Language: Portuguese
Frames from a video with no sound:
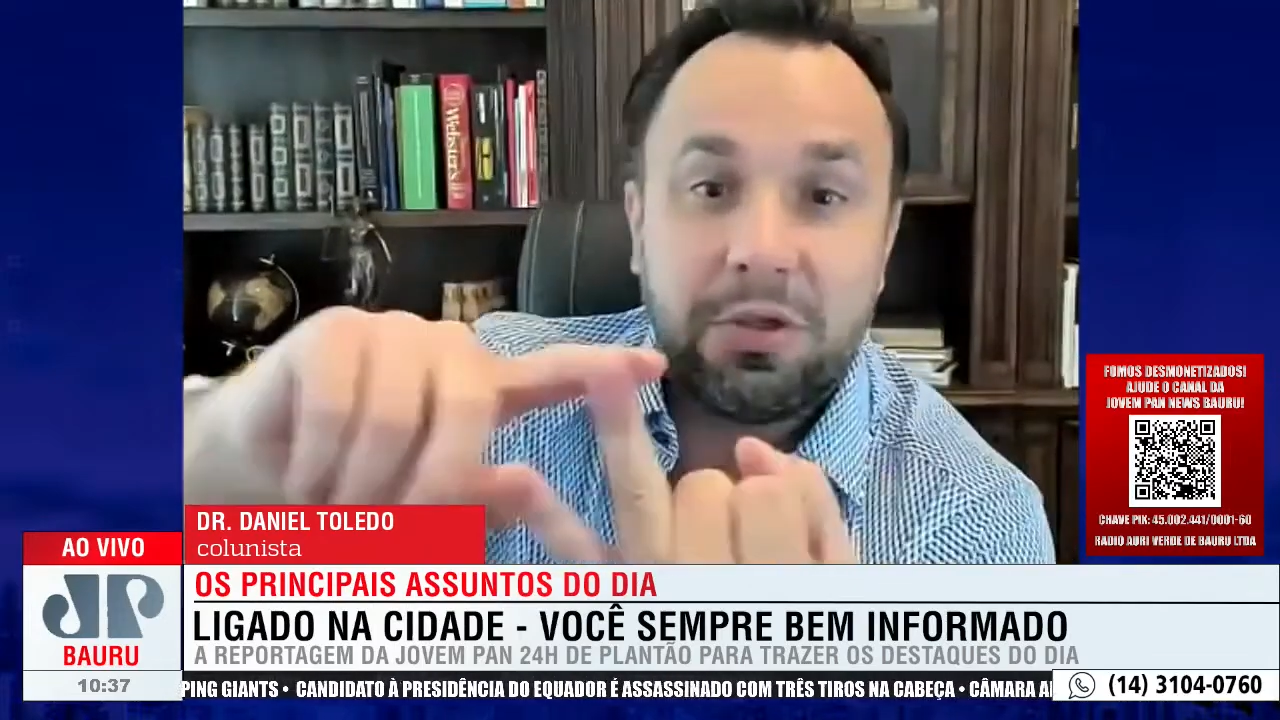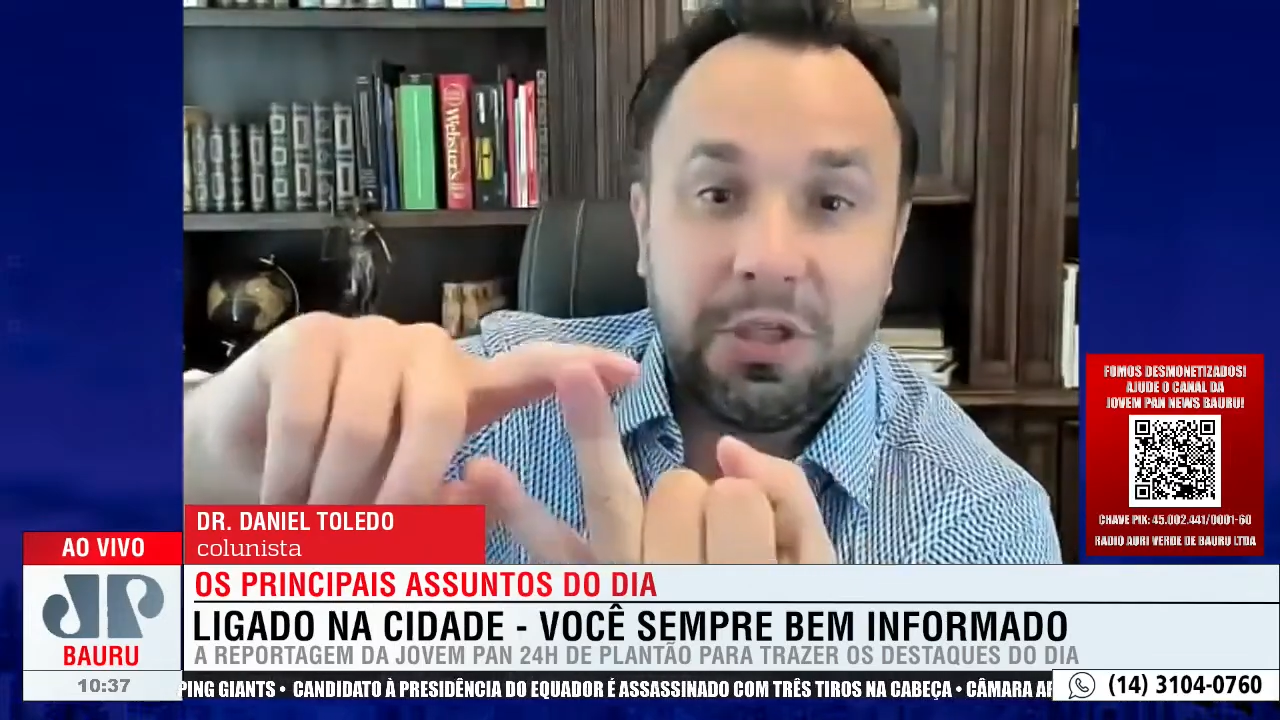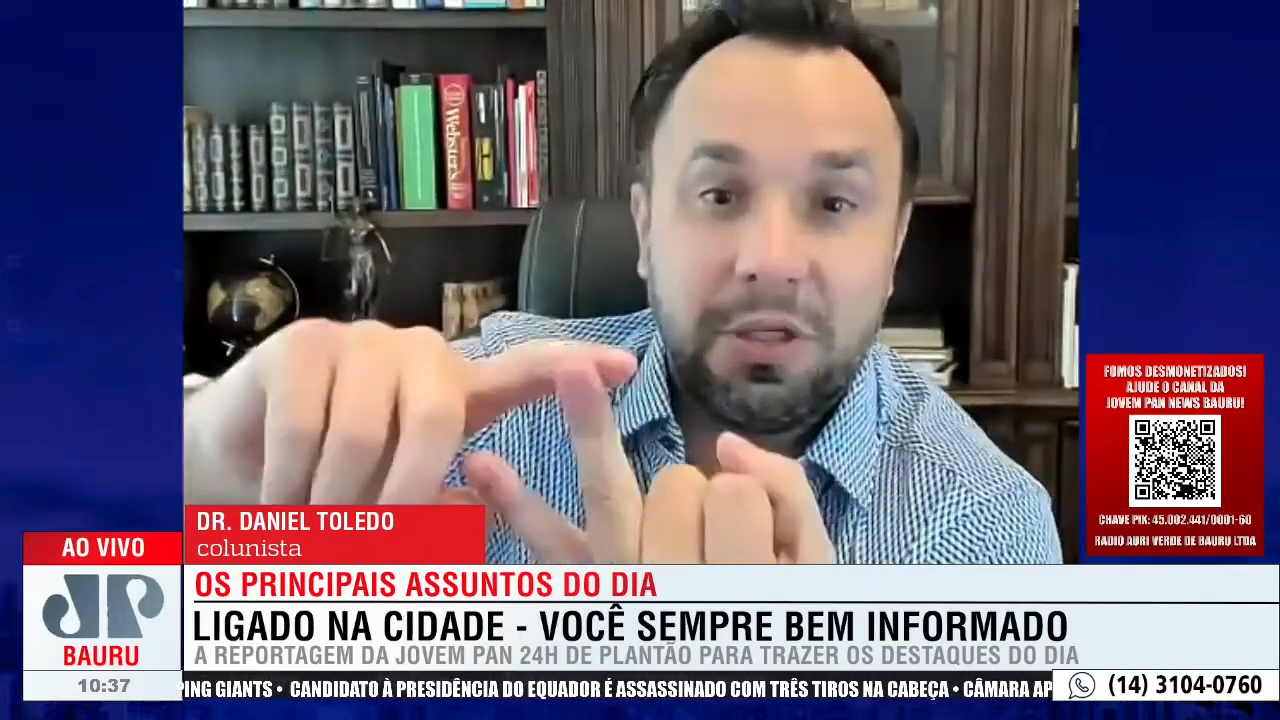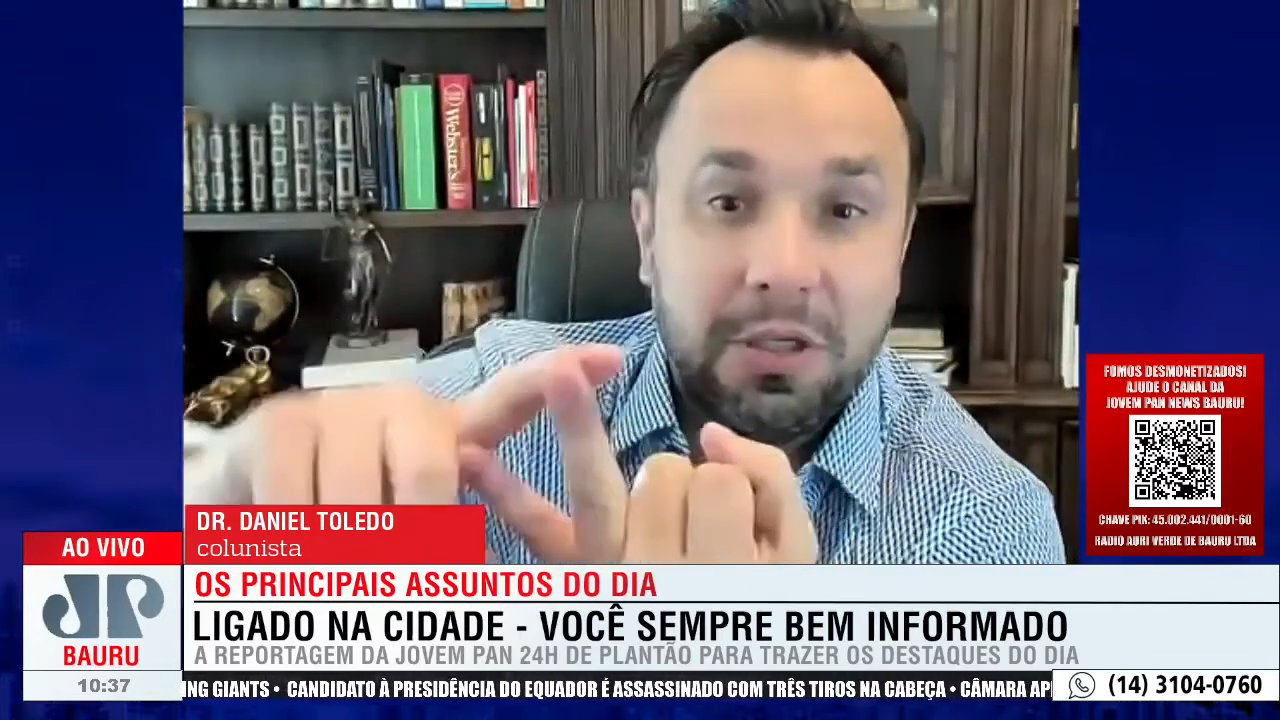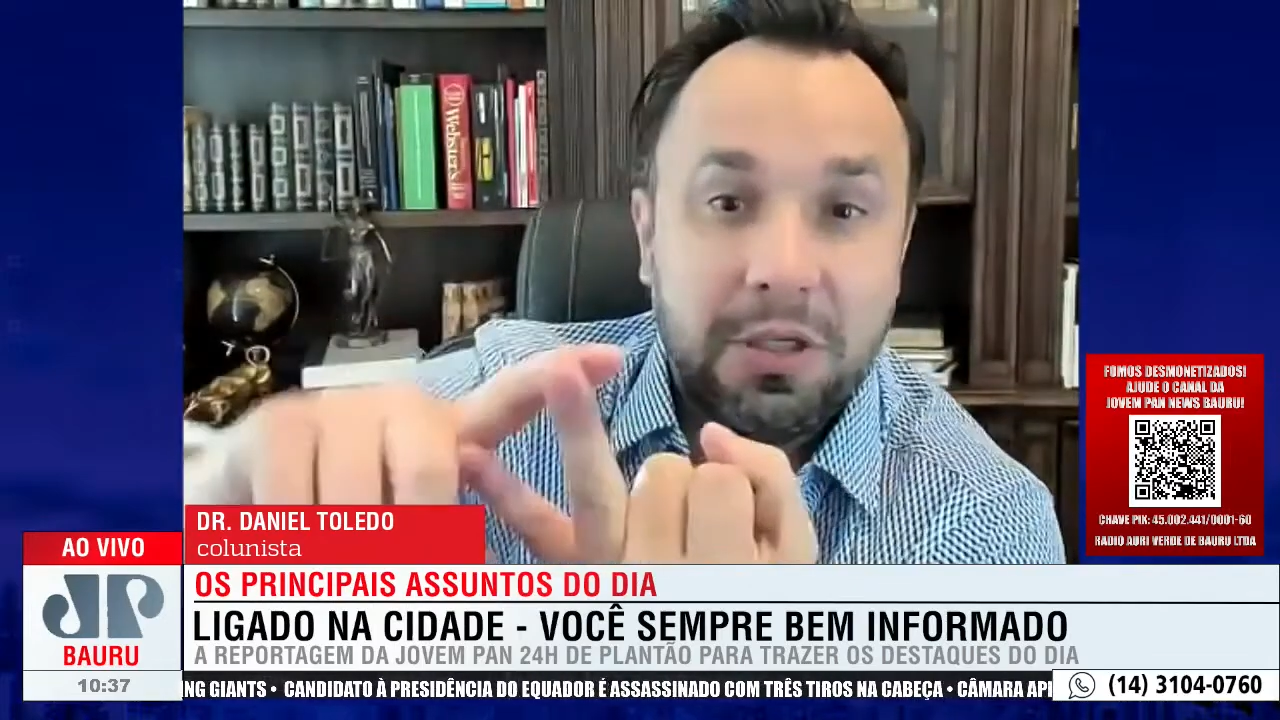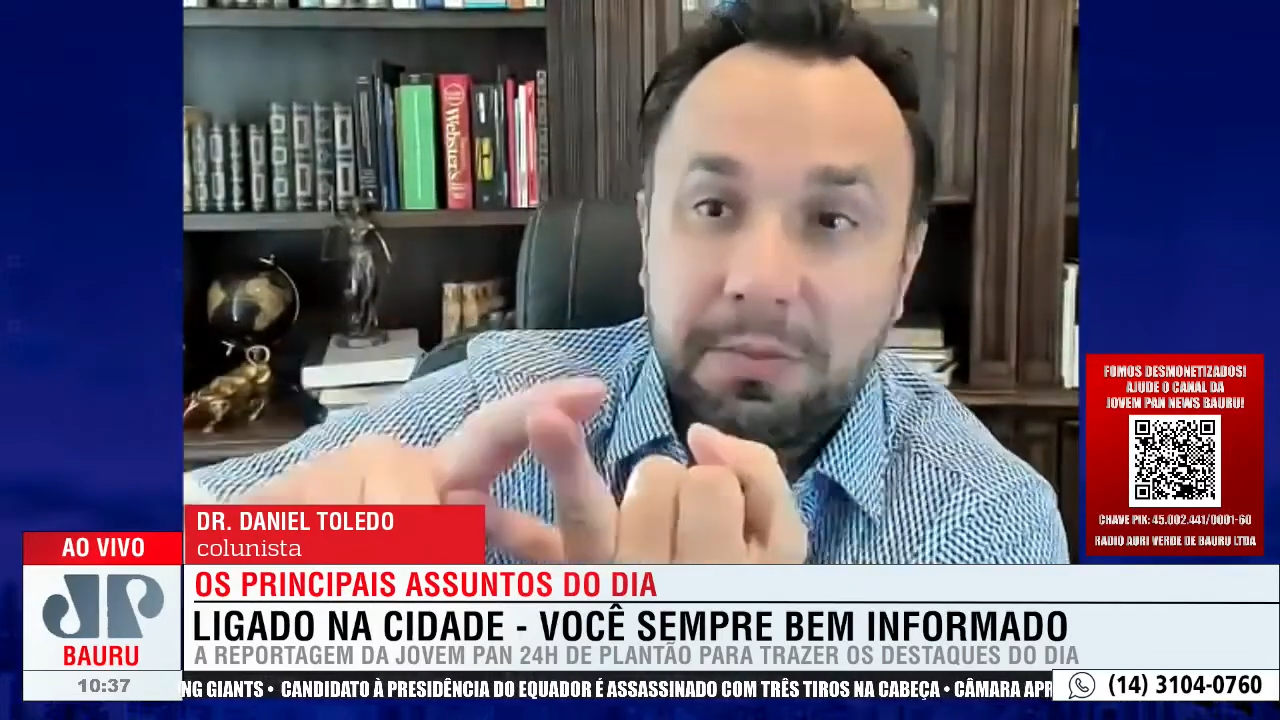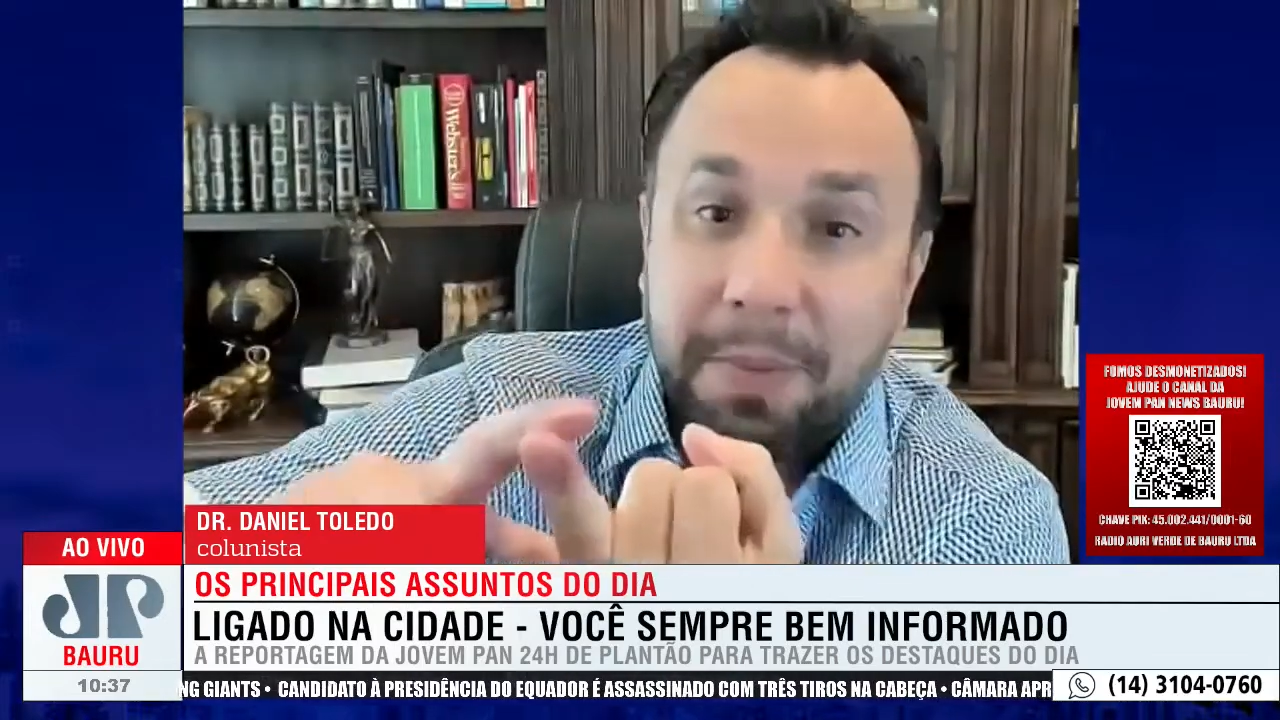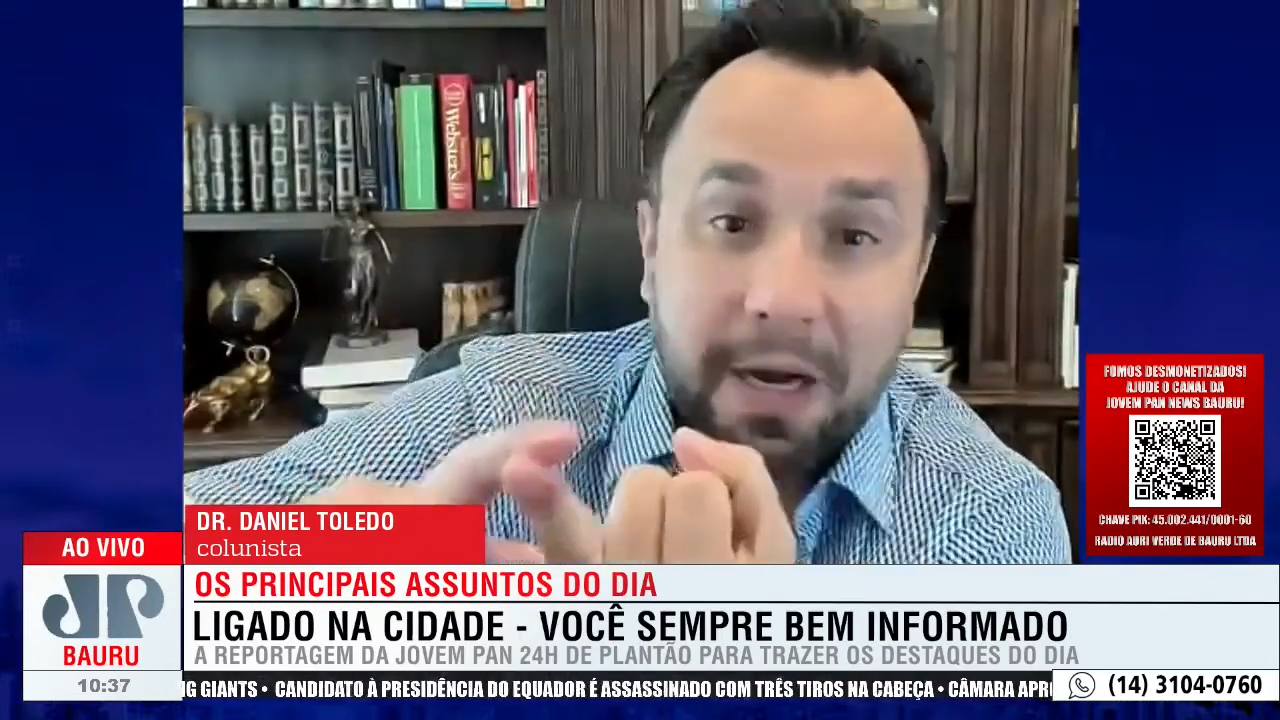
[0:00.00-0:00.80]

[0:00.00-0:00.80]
de